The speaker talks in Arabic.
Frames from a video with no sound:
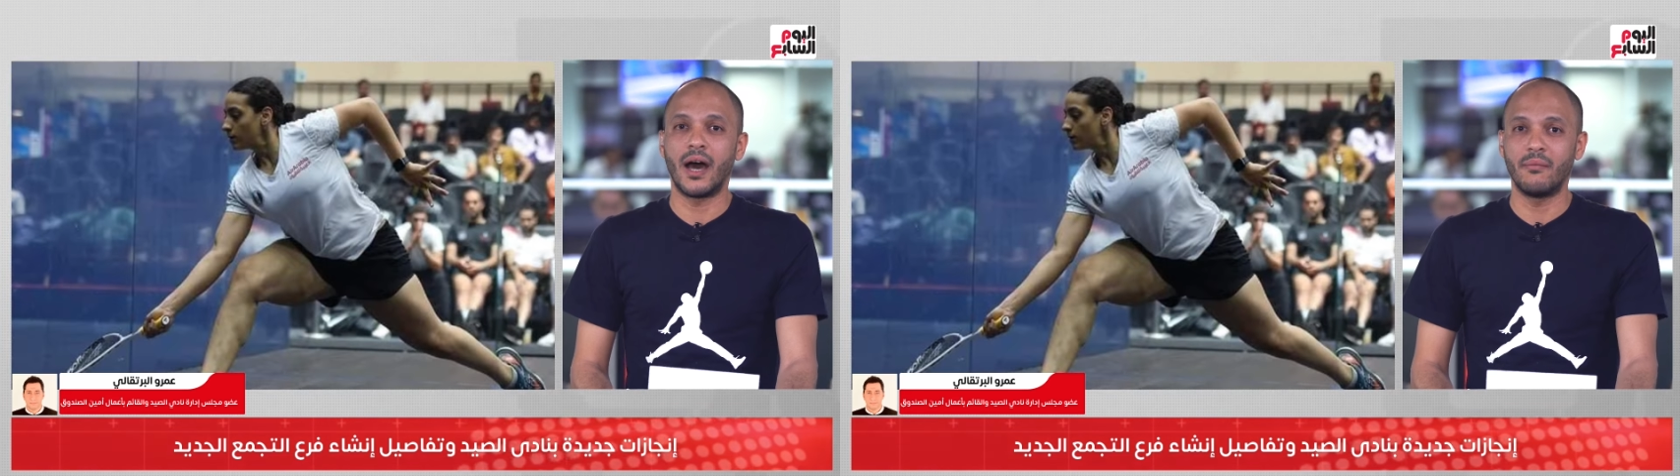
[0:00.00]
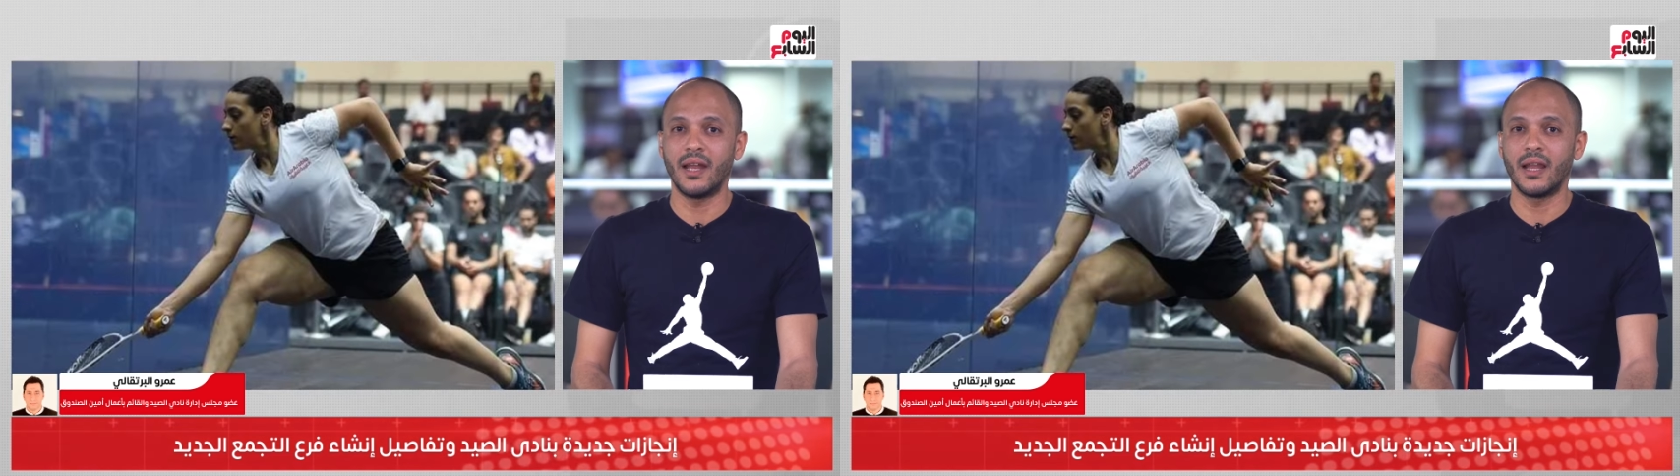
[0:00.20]

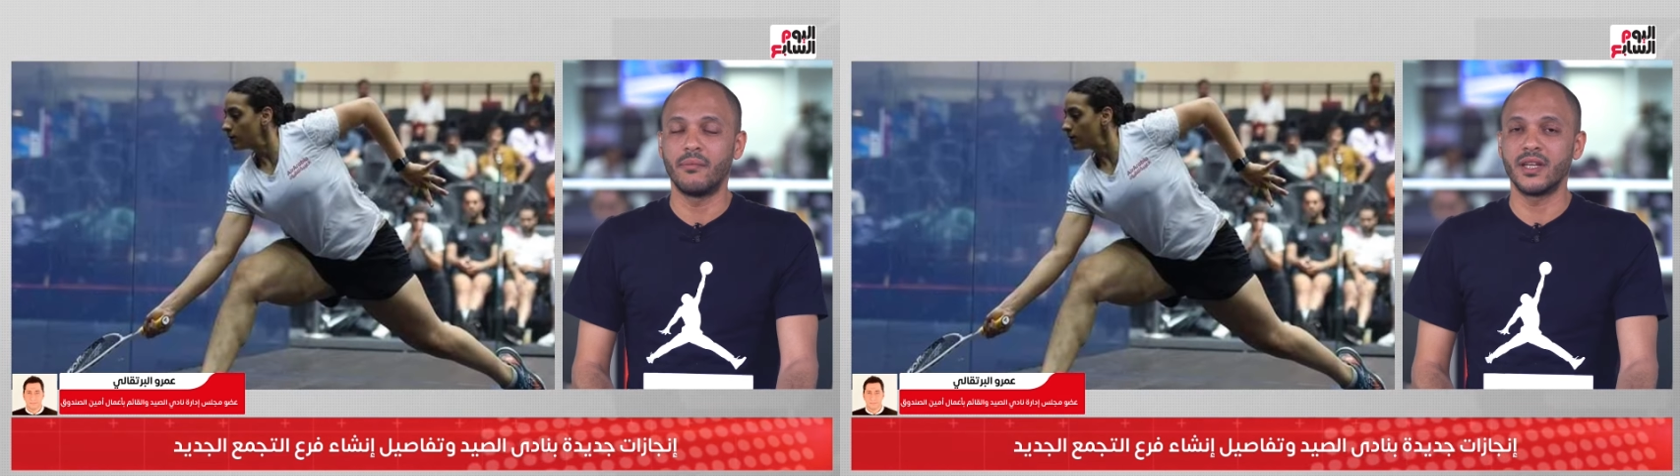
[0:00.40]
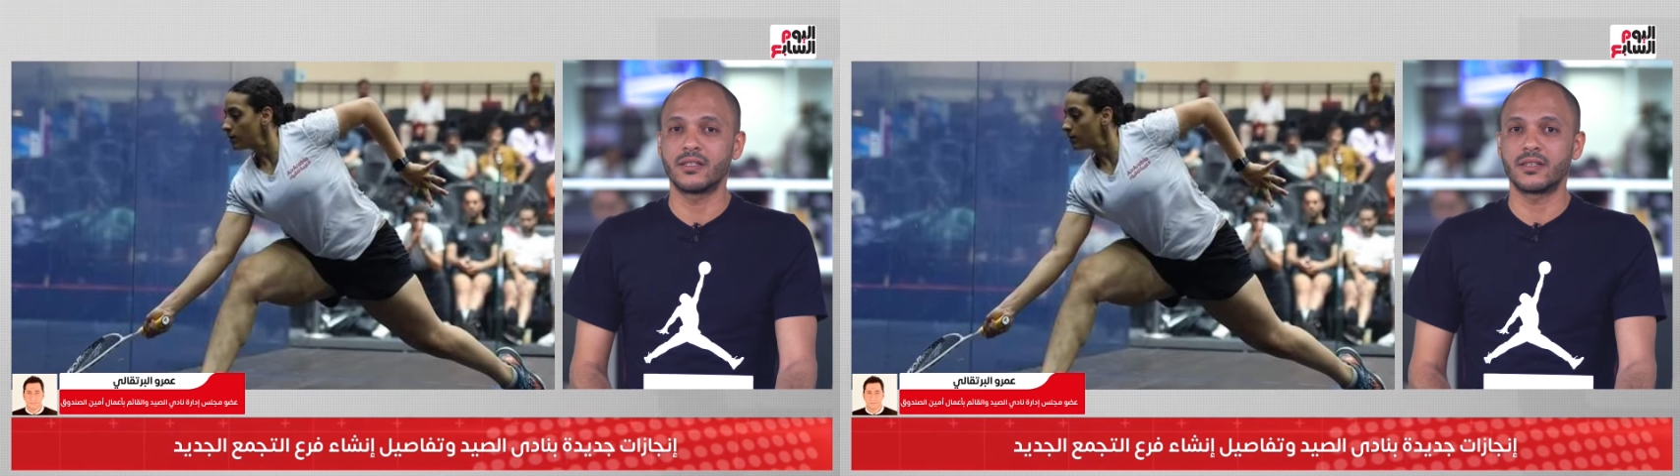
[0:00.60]
باعمال
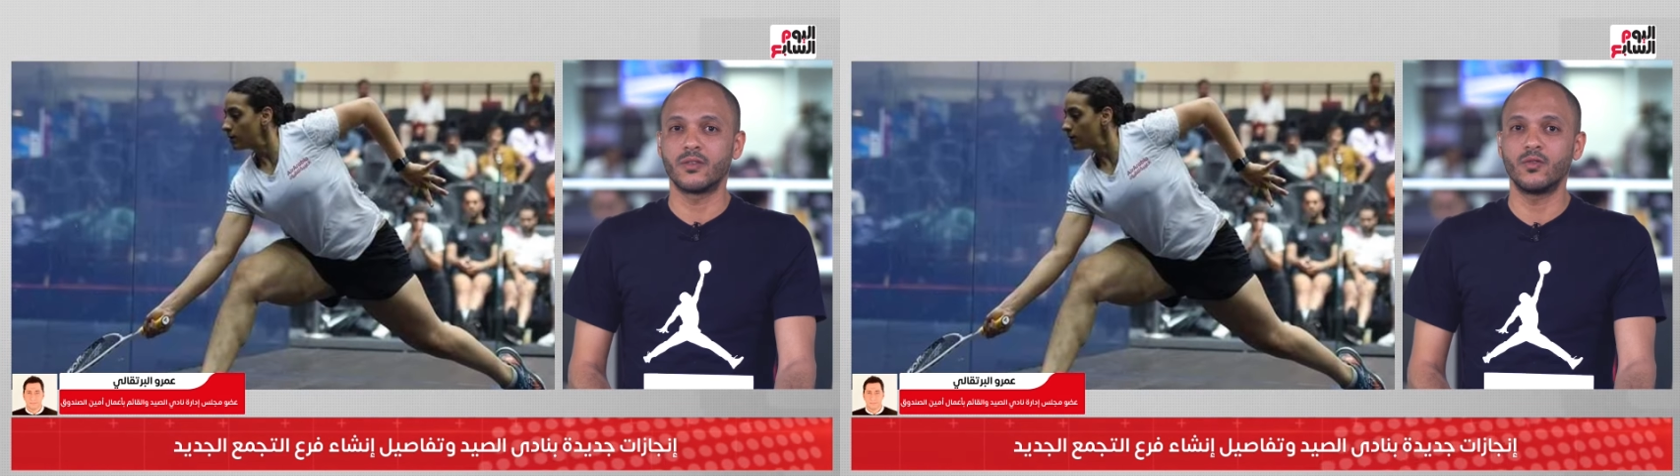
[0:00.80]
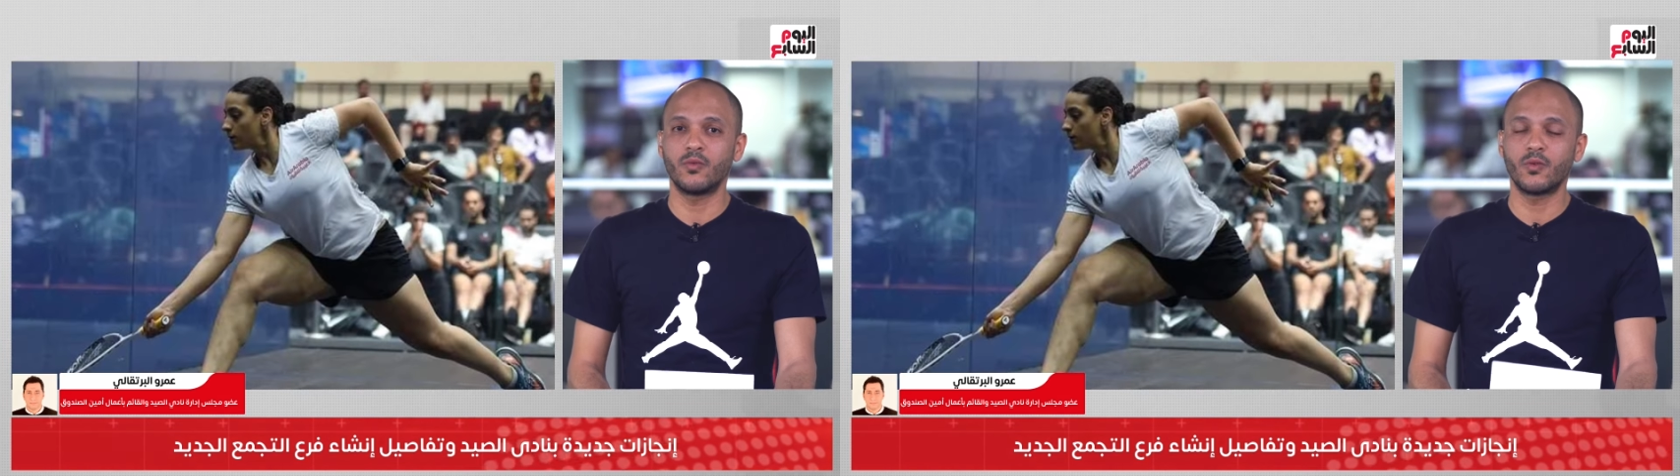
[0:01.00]
امين
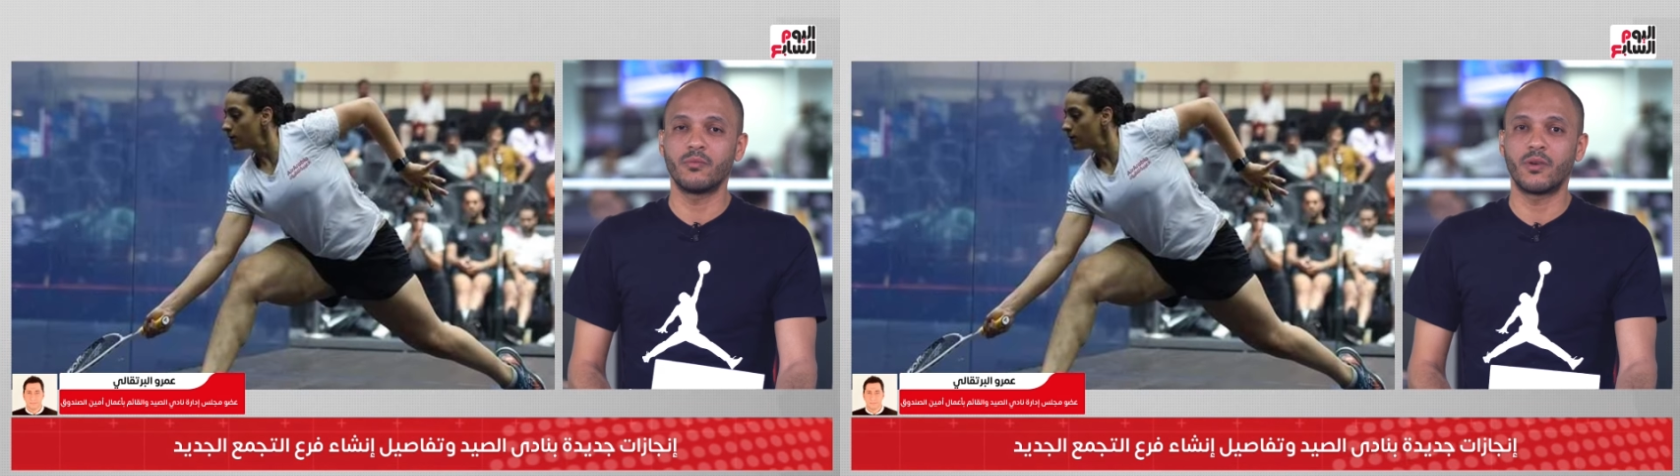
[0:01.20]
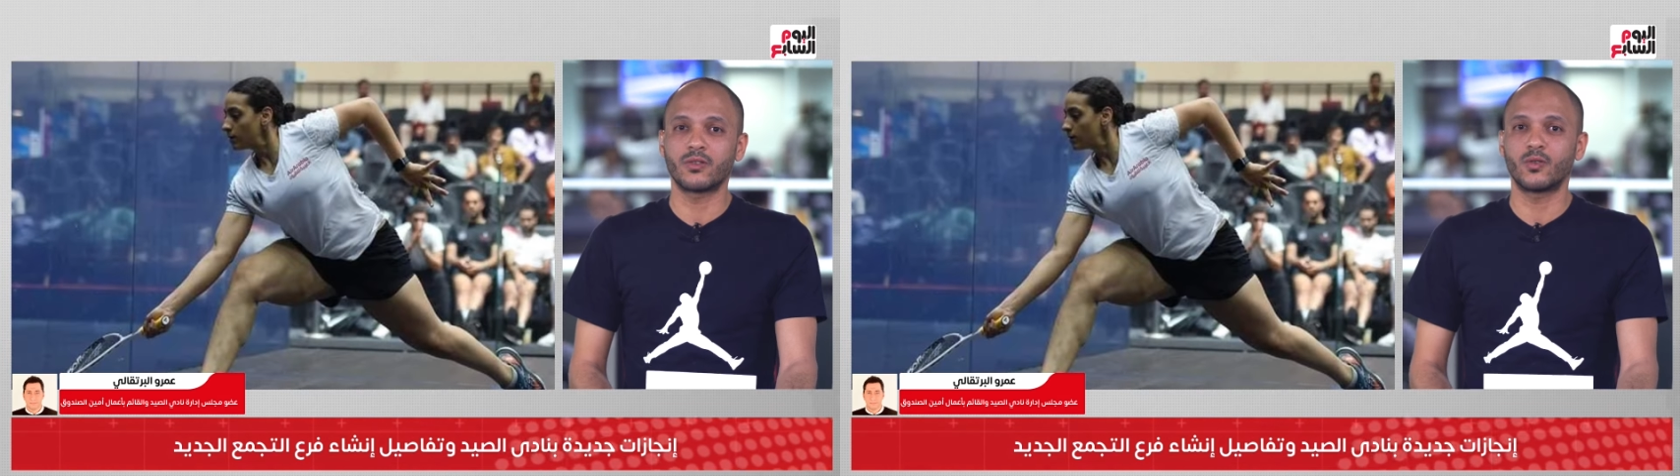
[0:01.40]
الصندوق
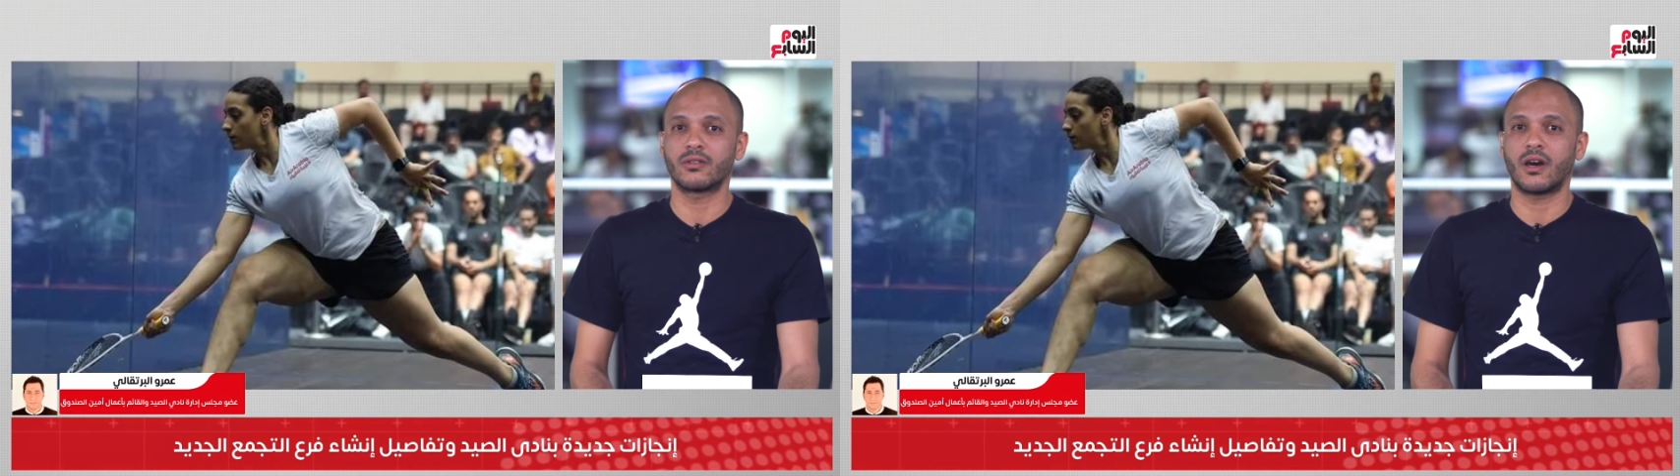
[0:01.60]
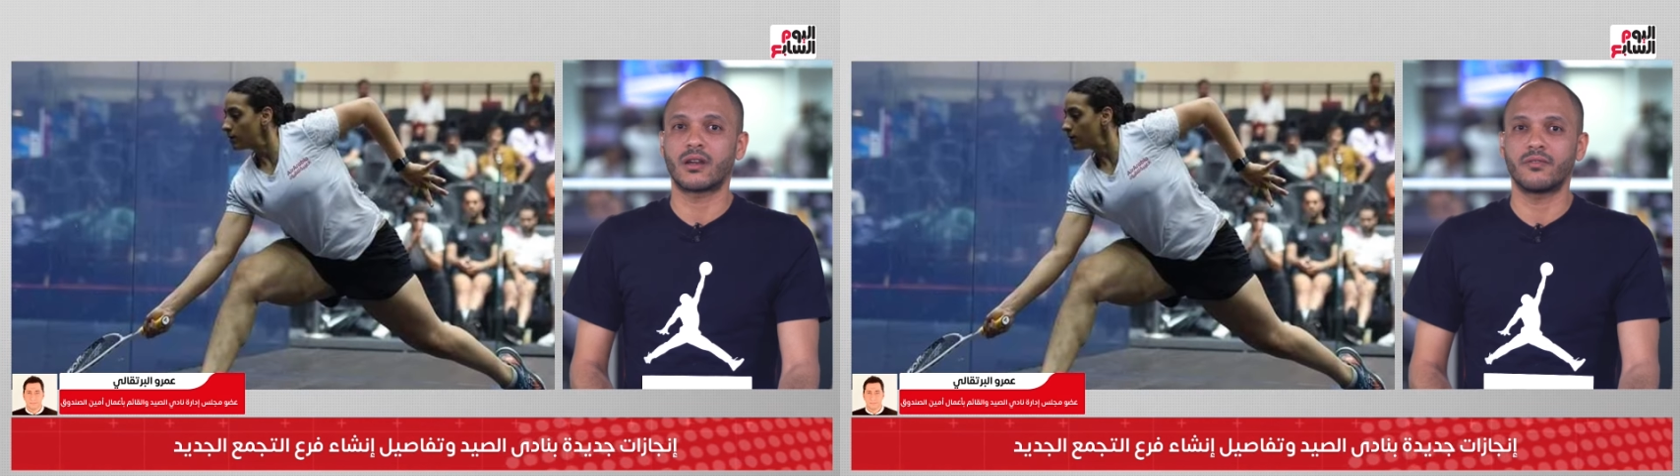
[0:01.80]
ممكن برضه
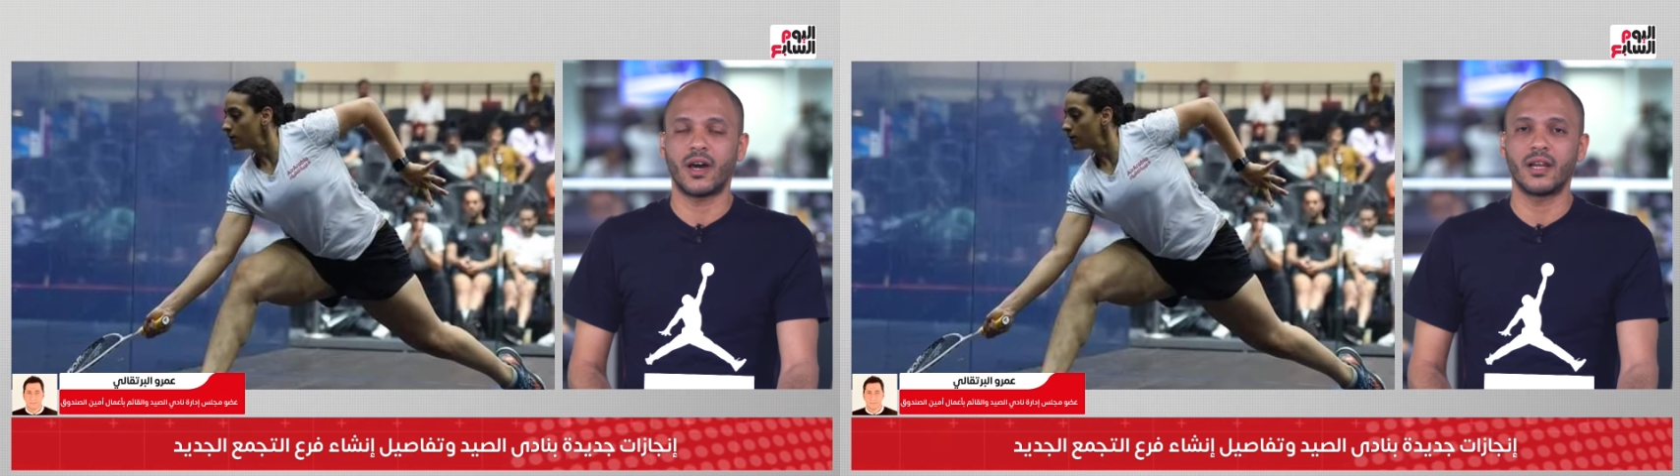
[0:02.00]
نتعرف